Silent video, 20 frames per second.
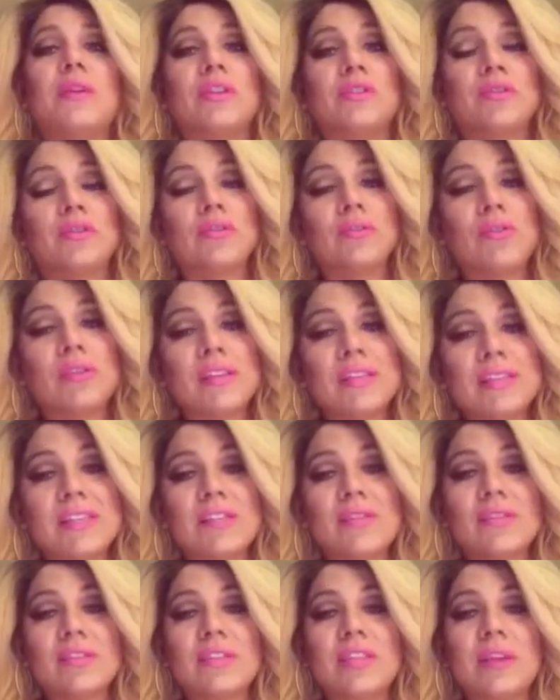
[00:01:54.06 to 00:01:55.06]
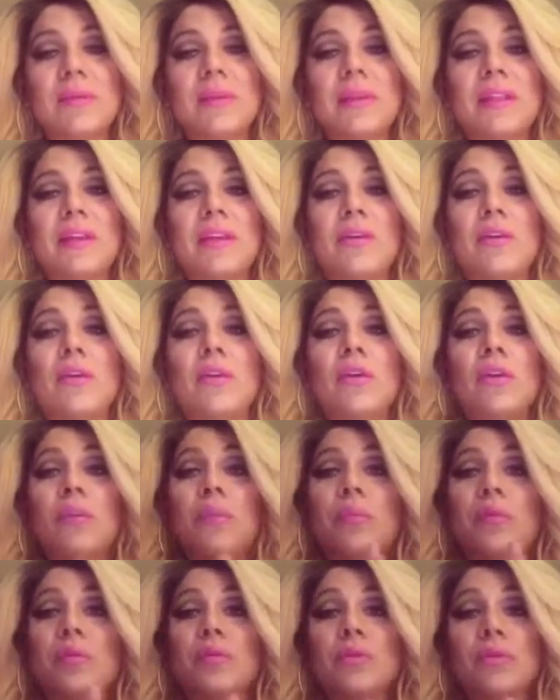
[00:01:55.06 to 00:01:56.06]
Por eso estoy haciendo este video
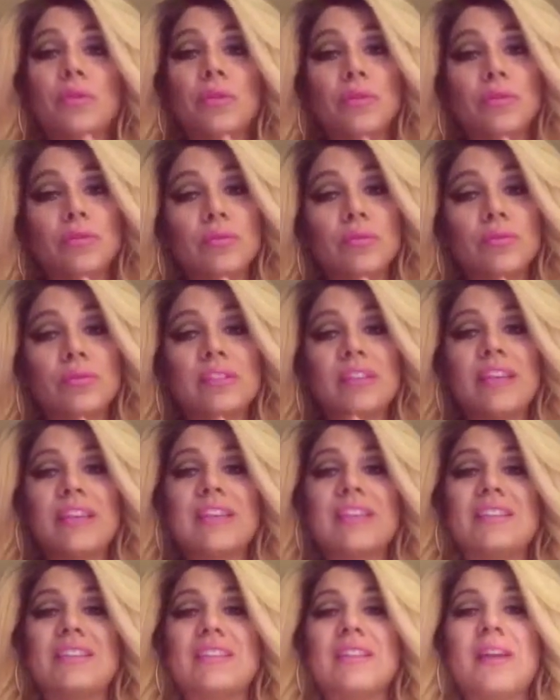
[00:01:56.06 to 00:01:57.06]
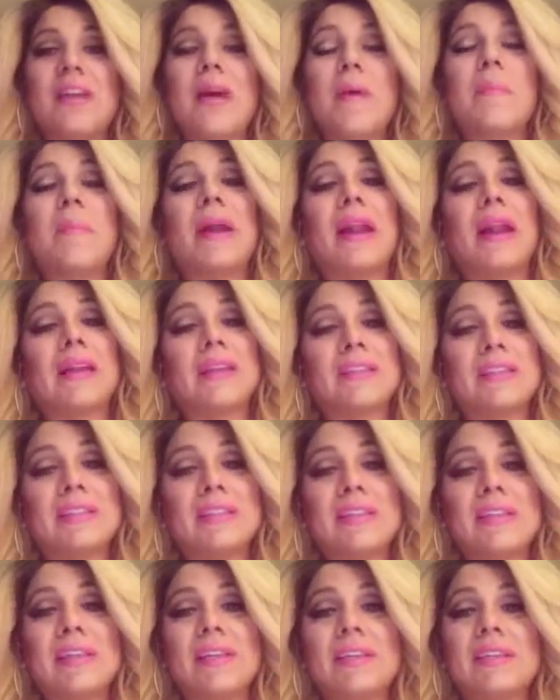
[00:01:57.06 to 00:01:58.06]
por todos ustedes, para
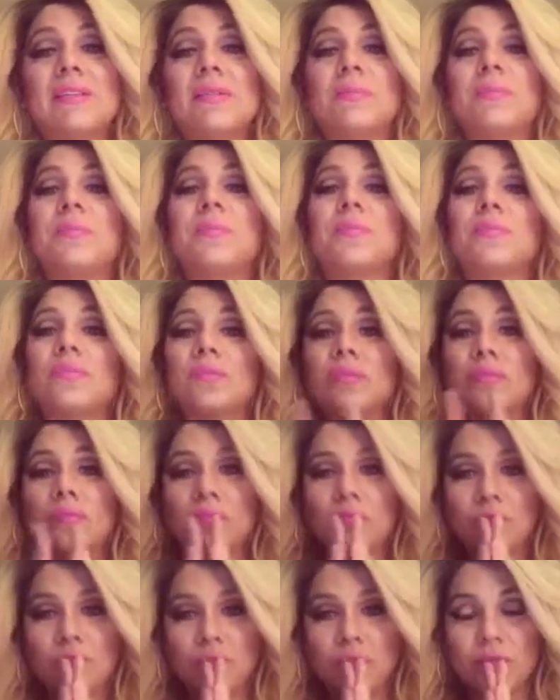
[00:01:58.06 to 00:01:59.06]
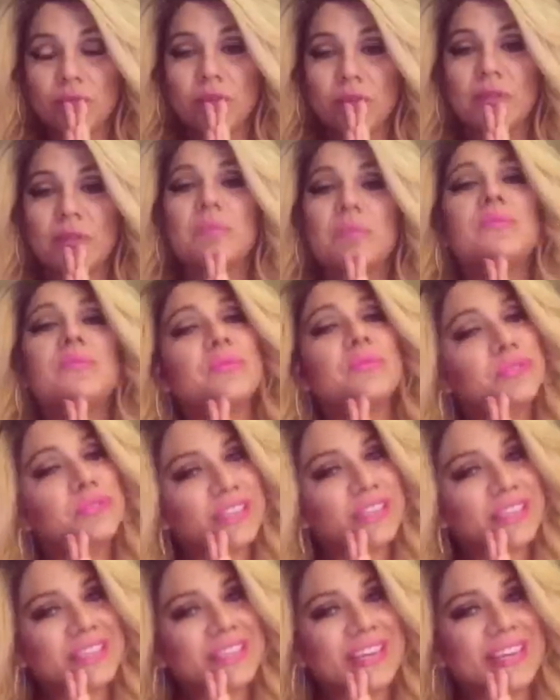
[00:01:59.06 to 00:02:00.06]
decirles
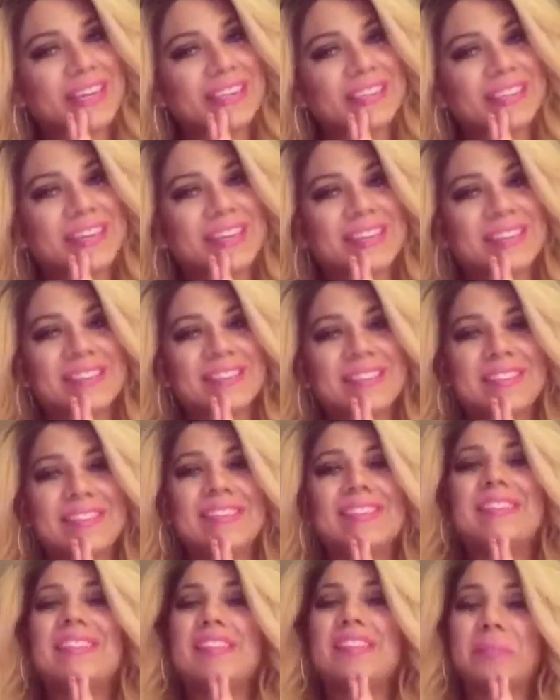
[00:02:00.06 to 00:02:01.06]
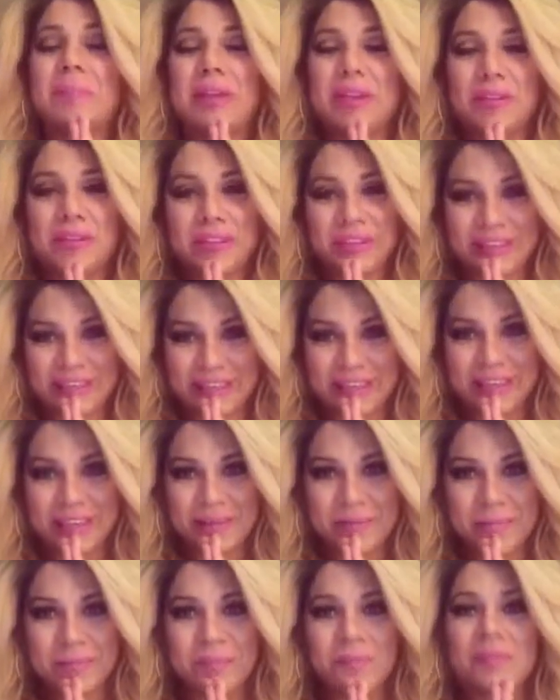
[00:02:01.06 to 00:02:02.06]
muchas gracias y espero
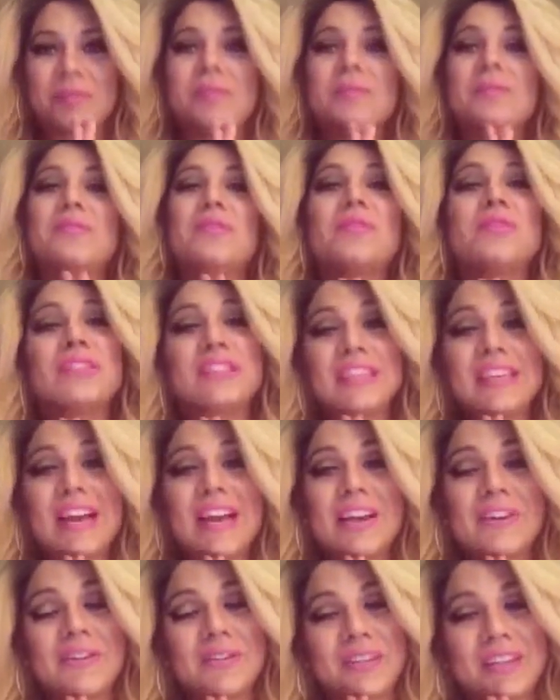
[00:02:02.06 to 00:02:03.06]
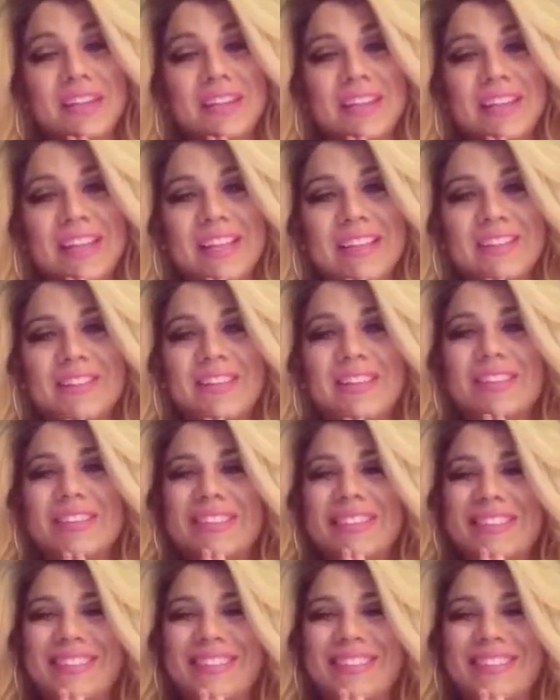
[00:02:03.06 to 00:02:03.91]
que nos sigan contratando.